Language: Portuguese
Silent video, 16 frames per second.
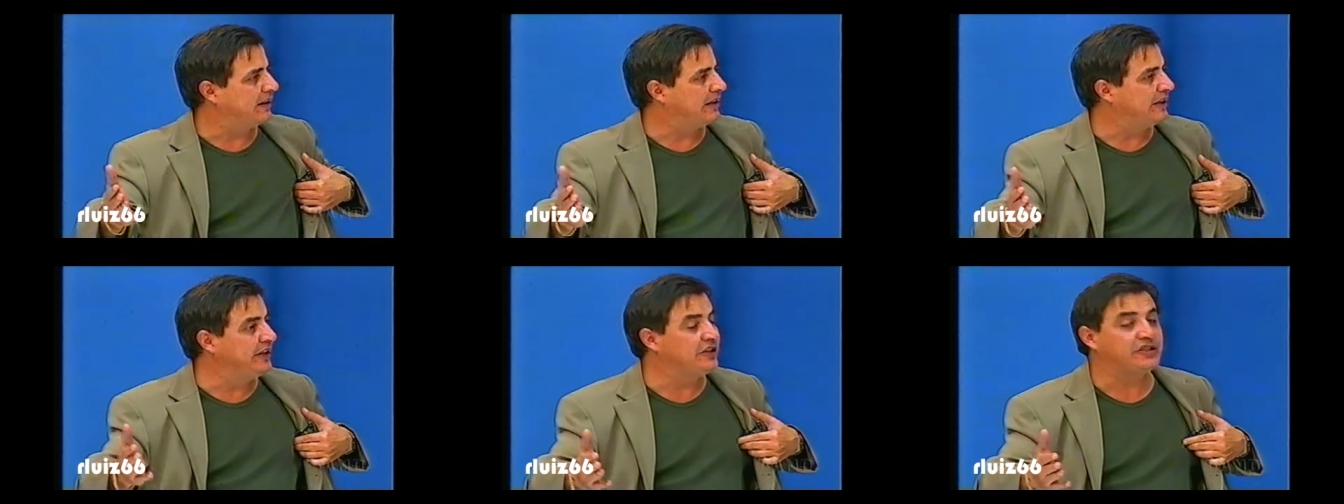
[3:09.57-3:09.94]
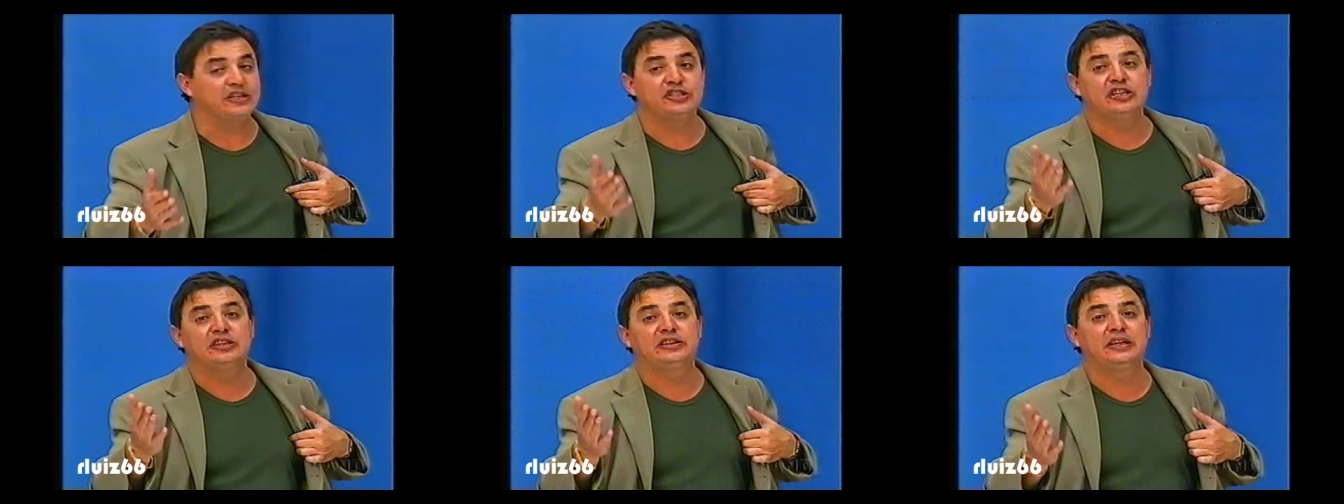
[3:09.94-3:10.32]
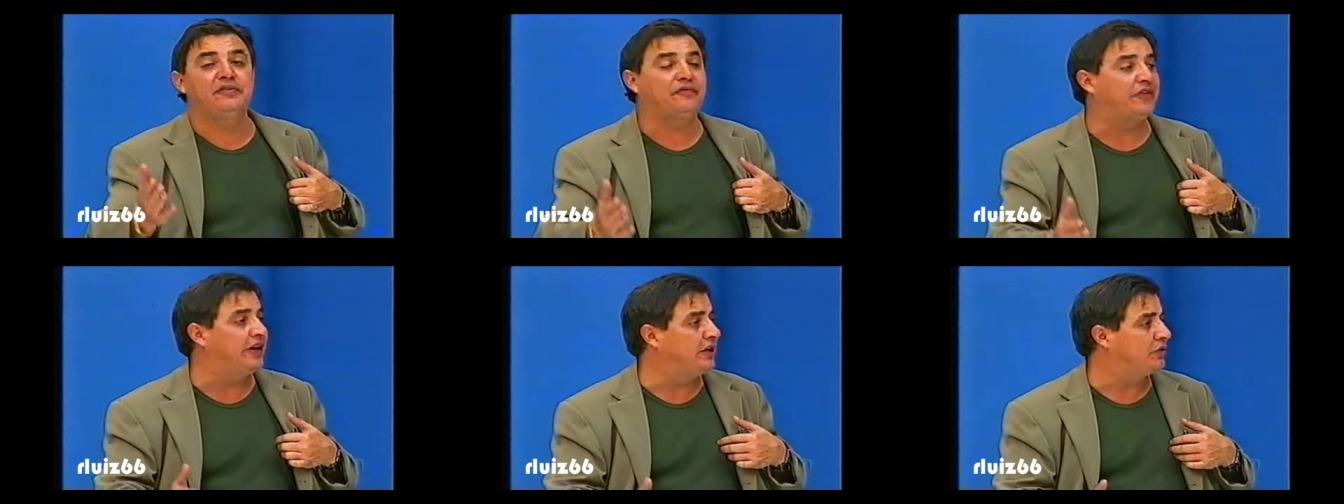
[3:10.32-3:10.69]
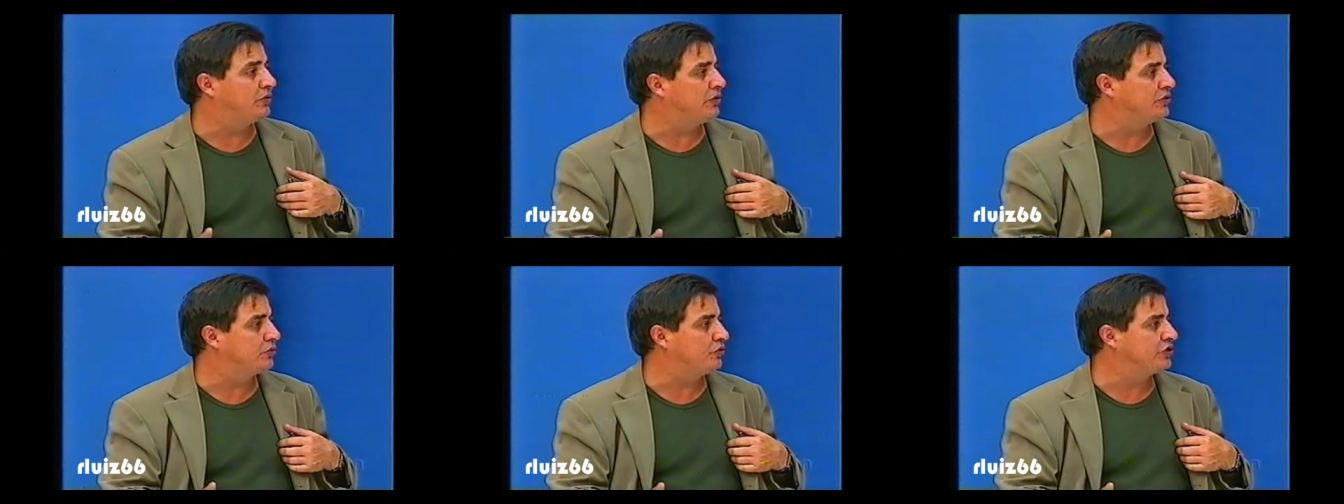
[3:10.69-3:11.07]
Isso a gente tem feito.
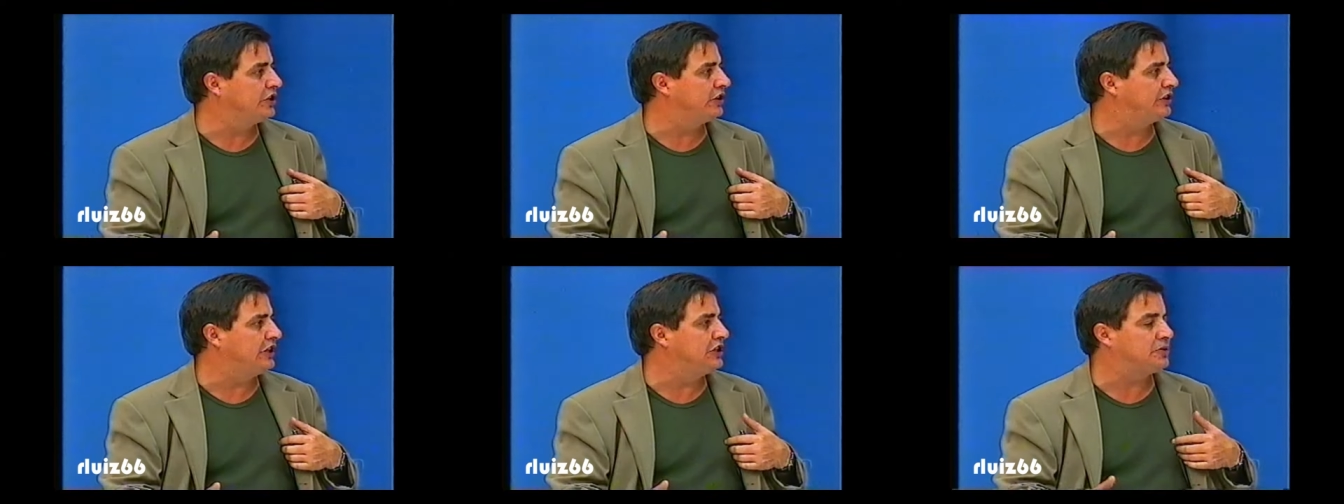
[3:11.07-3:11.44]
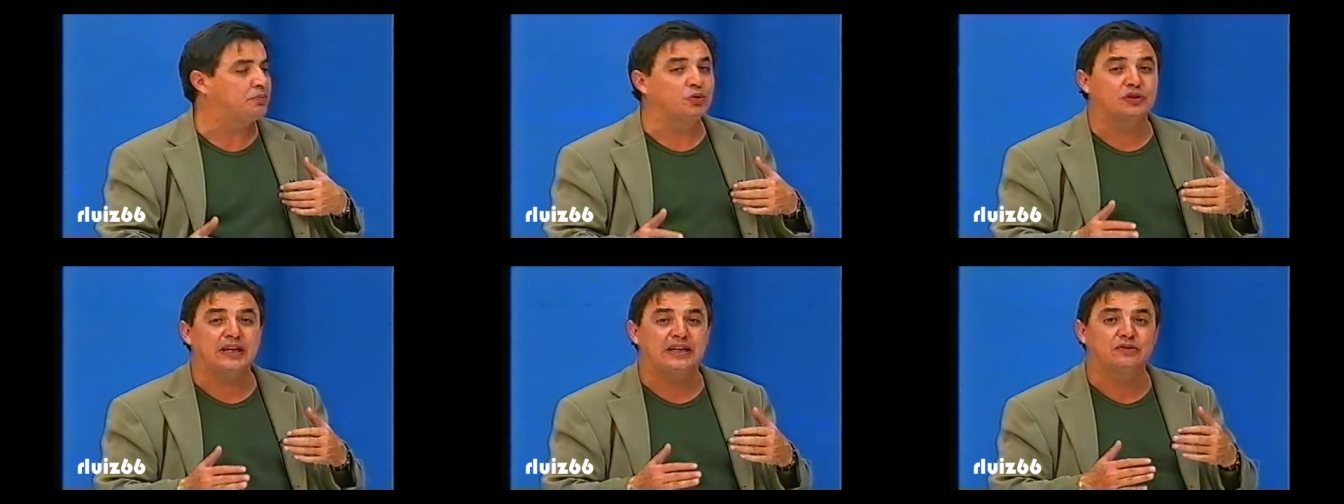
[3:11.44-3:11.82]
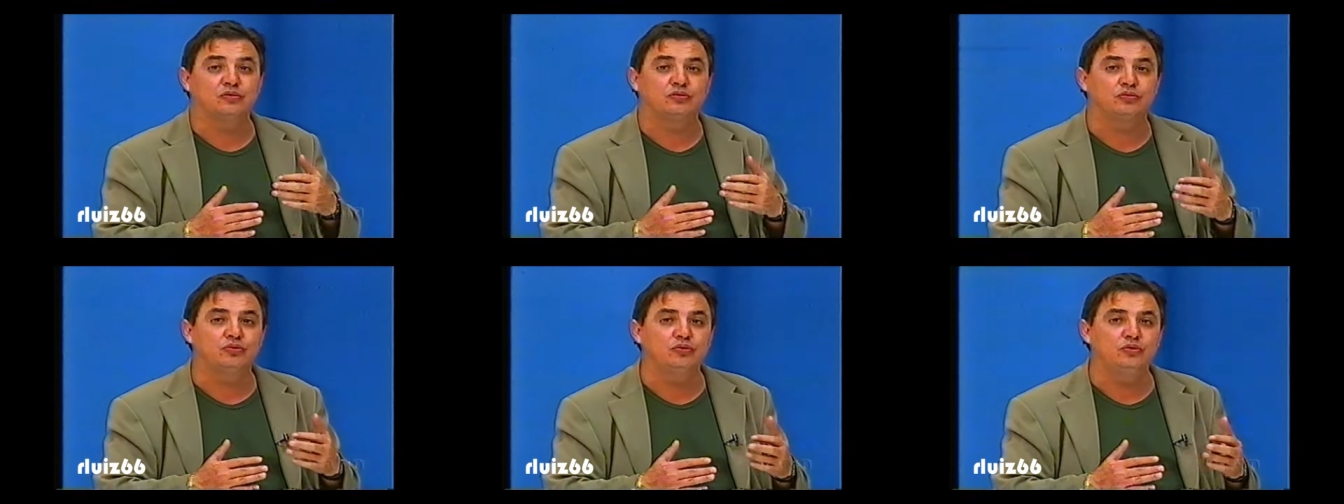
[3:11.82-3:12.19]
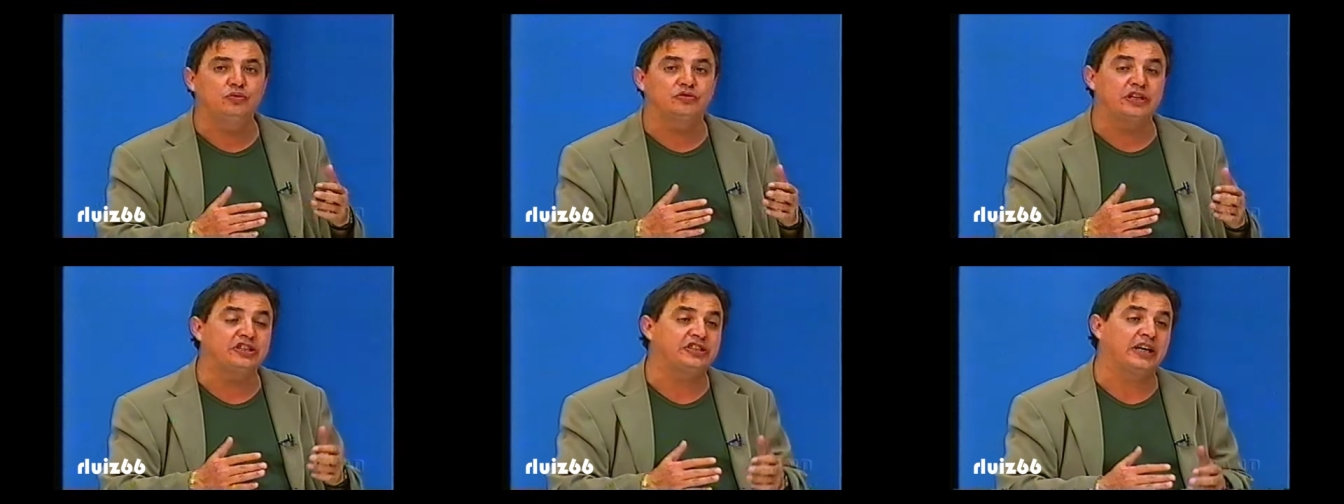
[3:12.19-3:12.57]
o Cruzeiro tem disputado tudo,
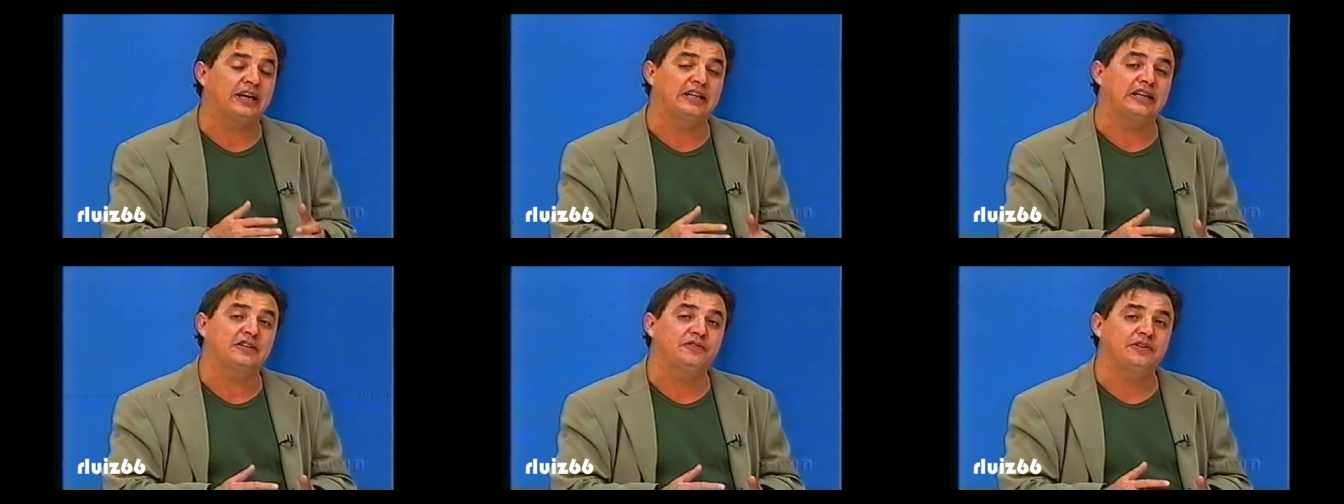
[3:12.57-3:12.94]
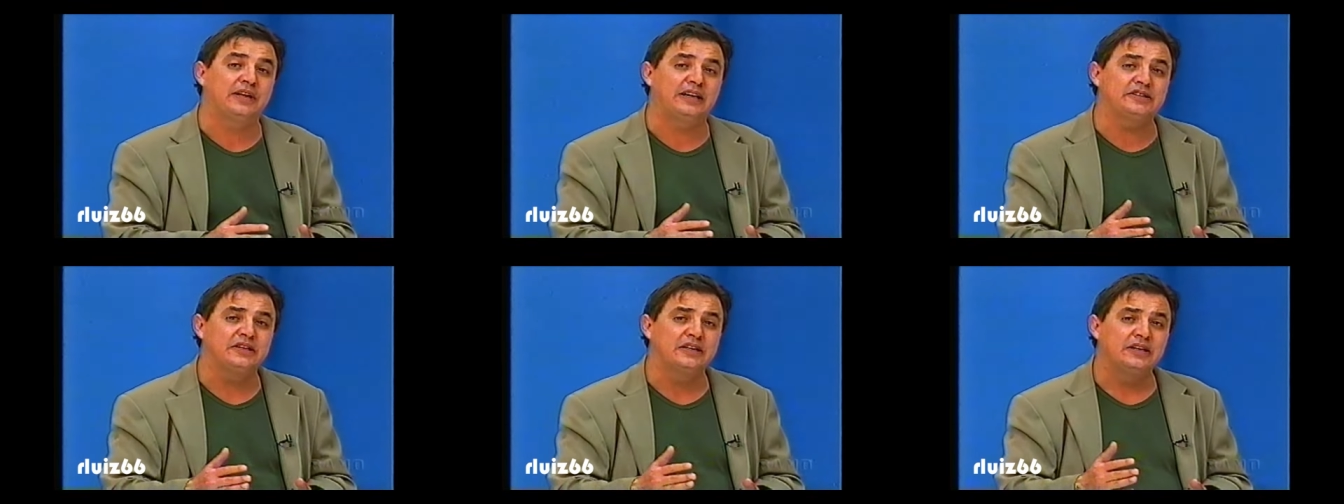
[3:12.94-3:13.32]
tem chegado às finais